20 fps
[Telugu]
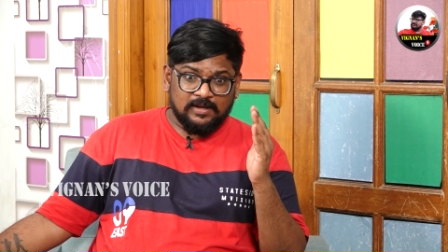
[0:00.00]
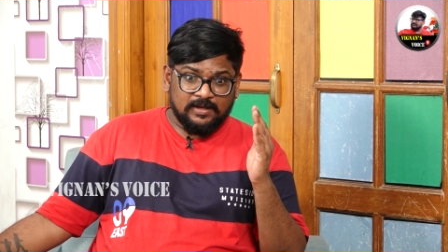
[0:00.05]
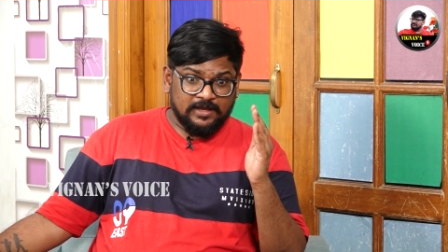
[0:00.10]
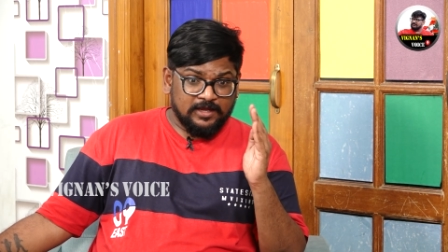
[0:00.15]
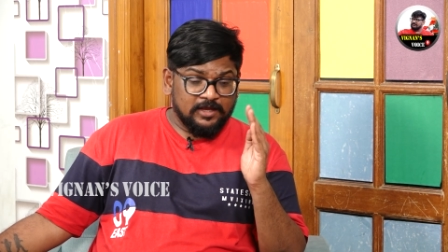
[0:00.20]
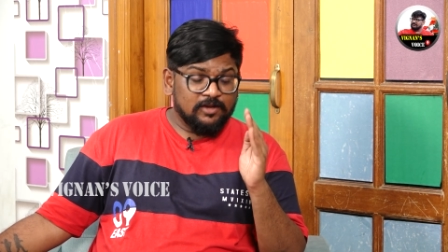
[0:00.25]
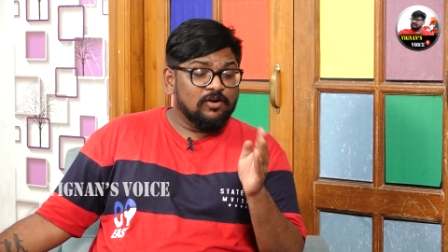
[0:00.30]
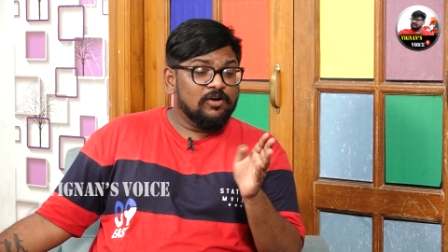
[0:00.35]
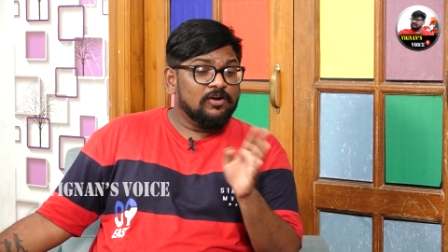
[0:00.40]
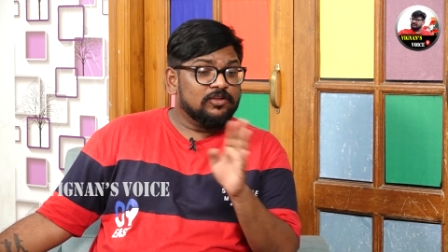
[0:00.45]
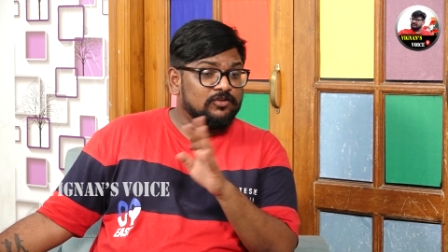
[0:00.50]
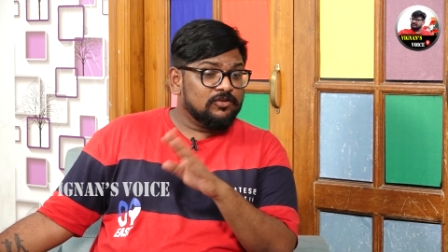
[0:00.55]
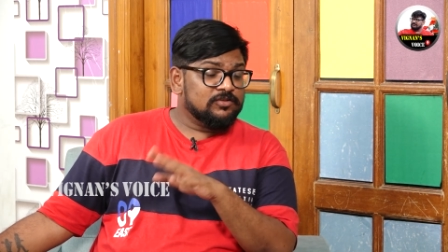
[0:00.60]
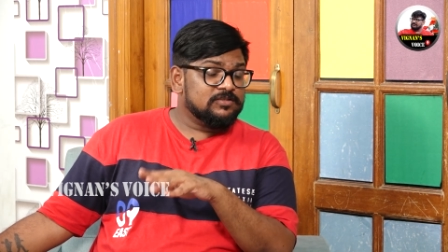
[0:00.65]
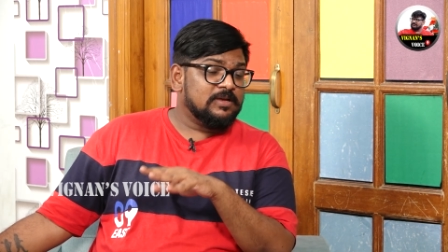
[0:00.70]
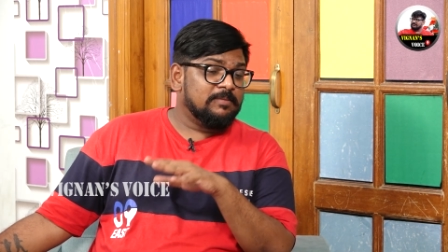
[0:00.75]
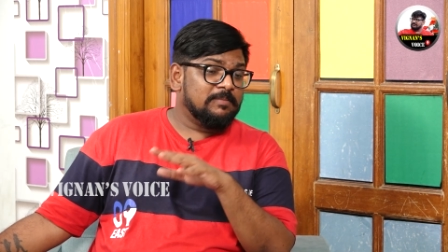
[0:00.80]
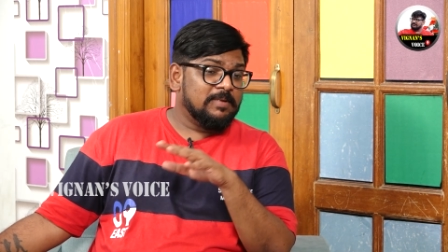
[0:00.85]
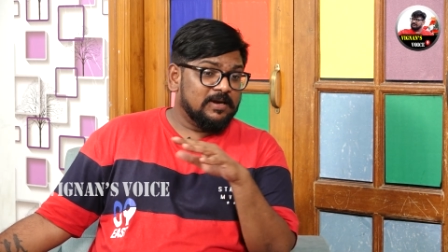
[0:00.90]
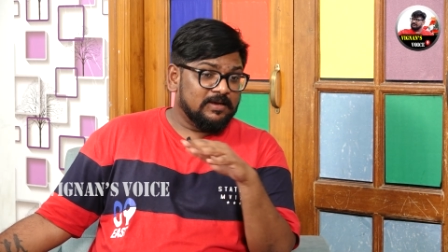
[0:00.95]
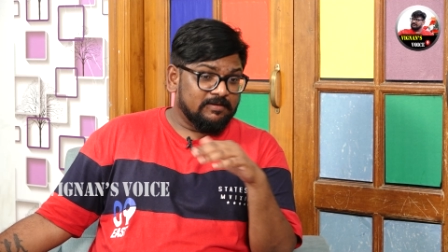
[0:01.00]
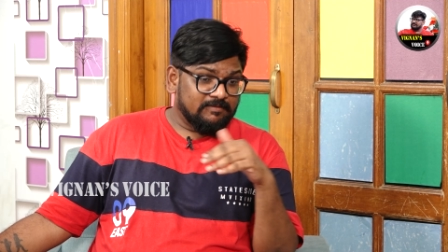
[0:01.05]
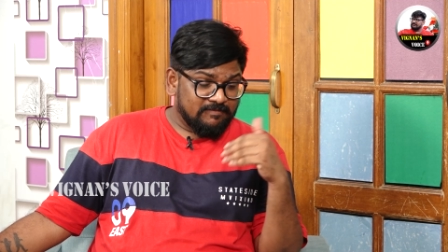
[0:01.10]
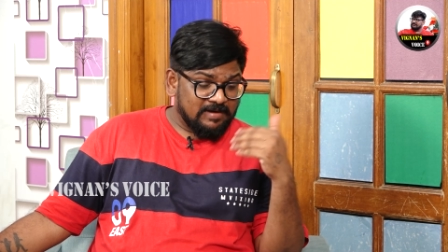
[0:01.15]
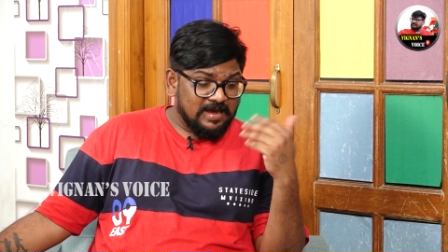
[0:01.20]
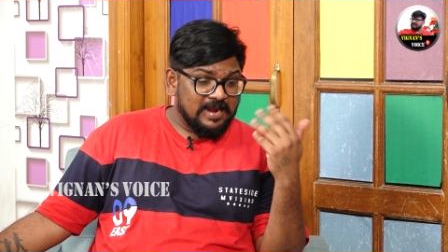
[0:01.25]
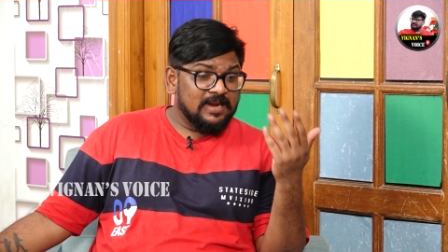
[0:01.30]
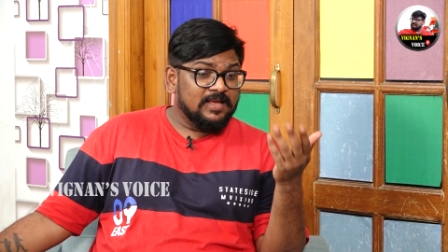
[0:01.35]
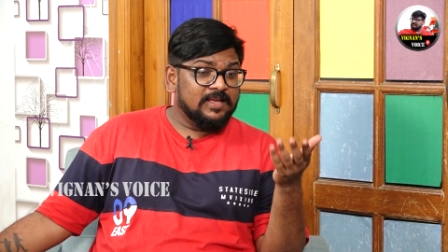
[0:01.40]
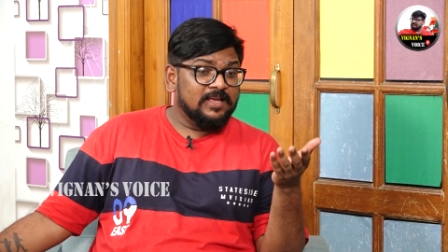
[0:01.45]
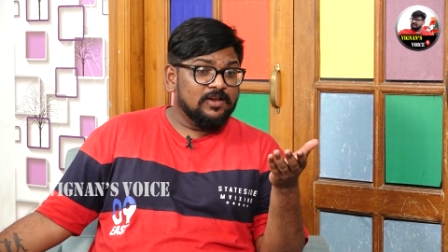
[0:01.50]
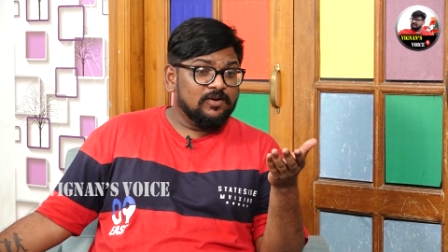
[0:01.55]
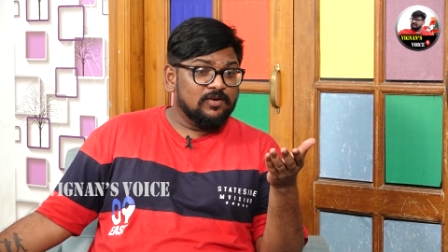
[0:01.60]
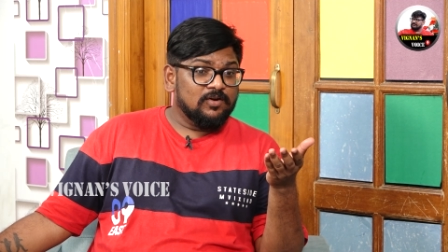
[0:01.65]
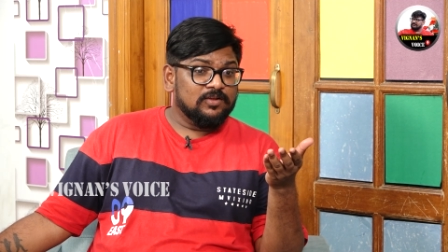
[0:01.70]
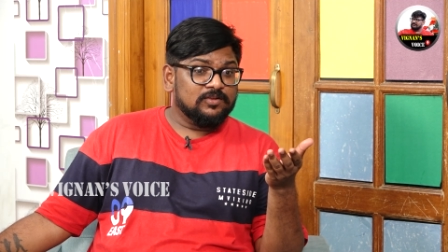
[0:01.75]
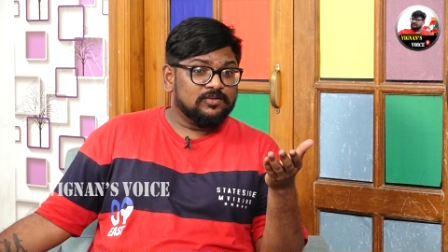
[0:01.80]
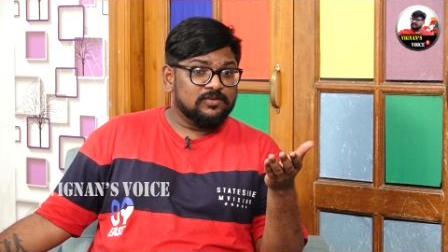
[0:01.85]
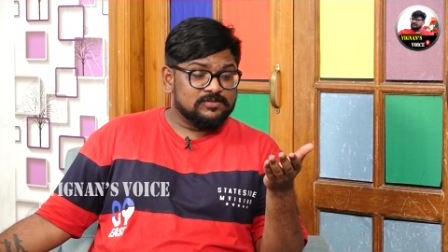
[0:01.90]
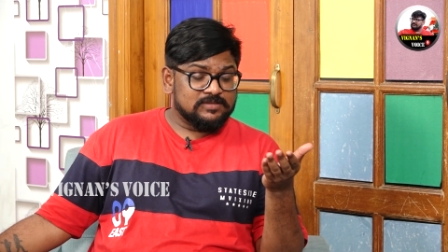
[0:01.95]
హీరోలతో సమానం వాళ్ళ
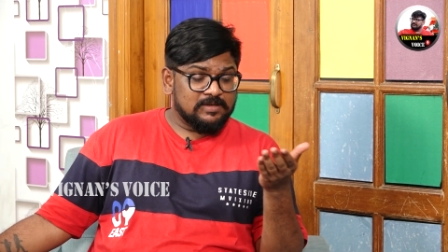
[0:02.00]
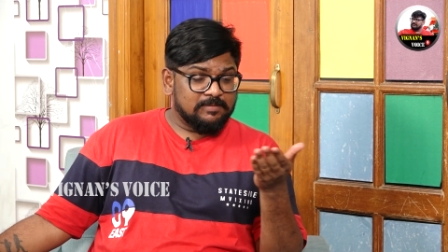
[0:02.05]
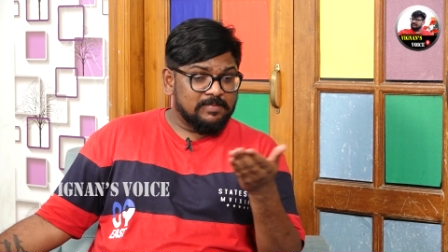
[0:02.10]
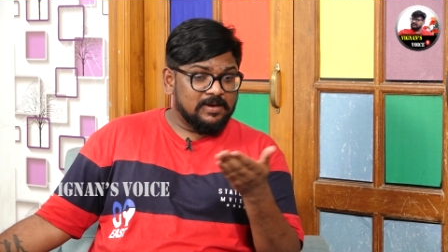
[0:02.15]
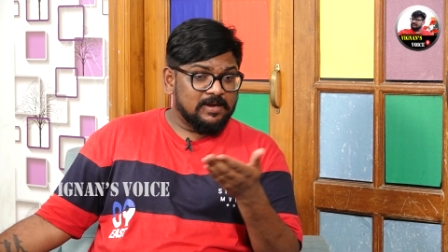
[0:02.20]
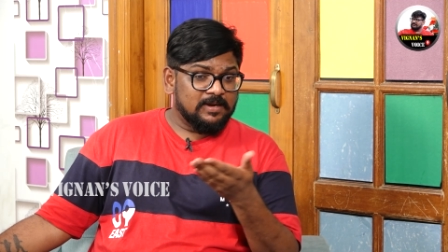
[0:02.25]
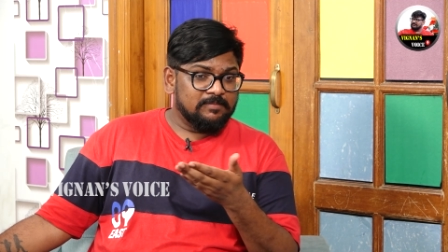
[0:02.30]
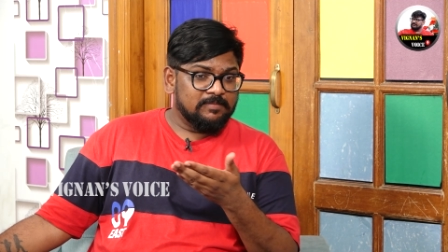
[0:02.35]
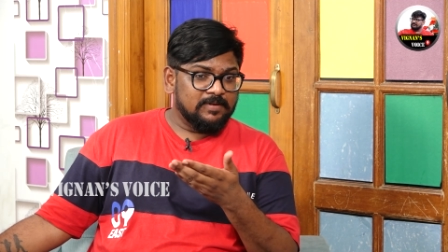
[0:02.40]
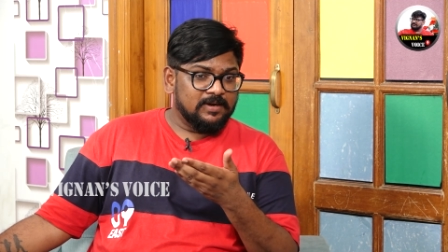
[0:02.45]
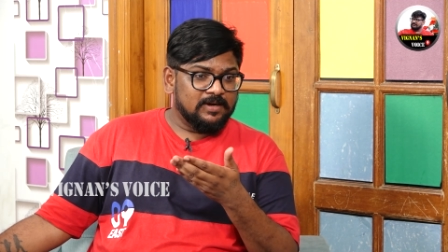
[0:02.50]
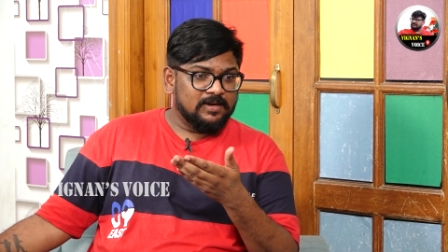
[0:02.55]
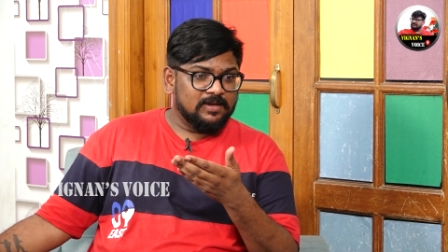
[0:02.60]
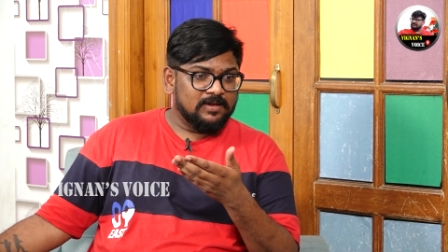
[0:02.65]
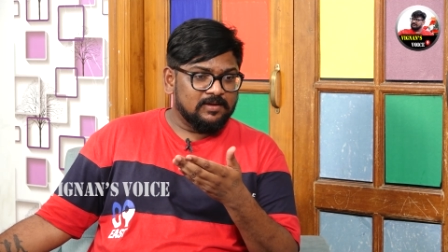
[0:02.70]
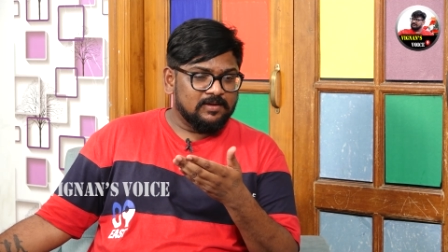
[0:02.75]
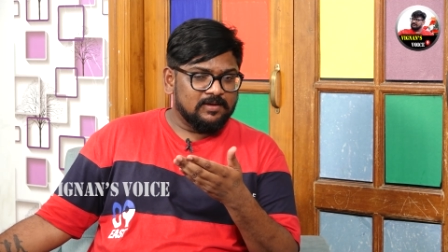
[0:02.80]
హీరోలతో సమానమైన